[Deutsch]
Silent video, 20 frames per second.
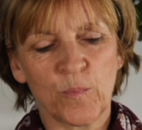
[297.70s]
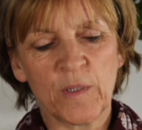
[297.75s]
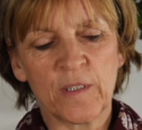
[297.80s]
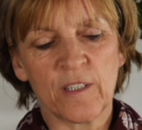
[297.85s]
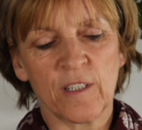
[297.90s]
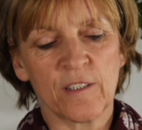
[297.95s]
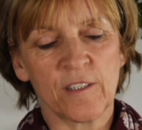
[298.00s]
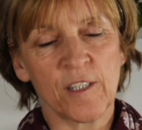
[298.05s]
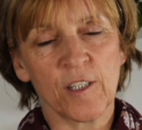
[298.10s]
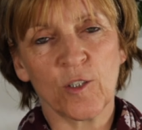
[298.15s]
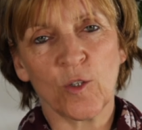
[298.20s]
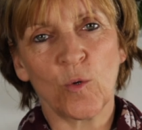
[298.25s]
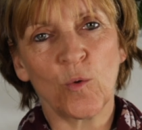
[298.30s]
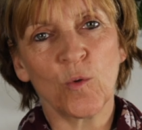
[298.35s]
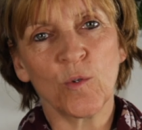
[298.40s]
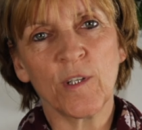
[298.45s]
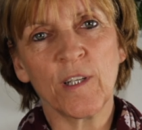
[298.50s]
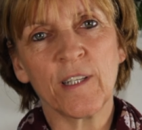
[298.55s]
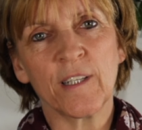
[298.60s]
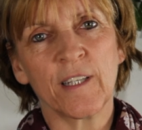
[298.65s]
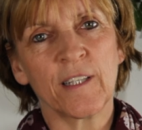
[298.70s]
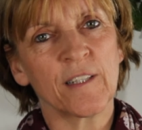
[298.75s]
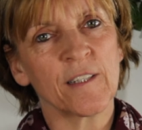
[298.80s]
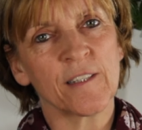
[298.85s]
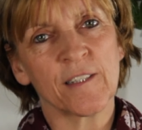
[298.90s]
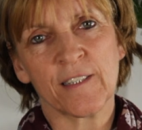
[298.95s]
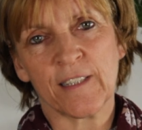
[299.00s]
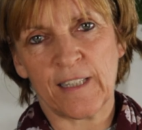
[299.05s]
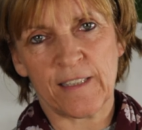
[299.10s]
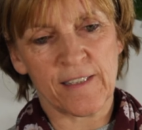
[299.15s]
mit der Zitrone geht
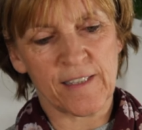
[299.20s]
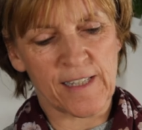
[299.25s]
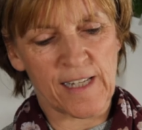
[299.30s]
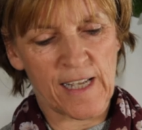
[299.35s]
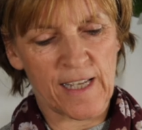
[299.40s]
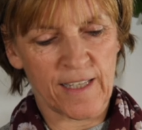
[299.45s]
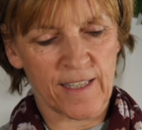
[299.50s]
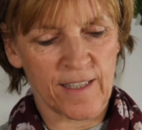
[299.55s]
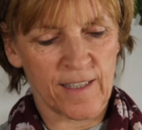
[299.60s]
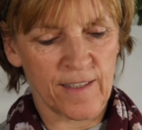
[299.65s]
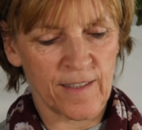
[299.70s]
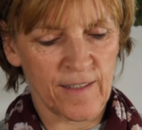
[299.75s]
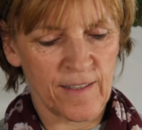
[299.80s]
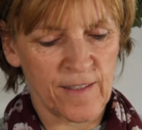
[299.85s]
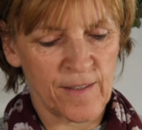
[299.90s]
es ganz gleich.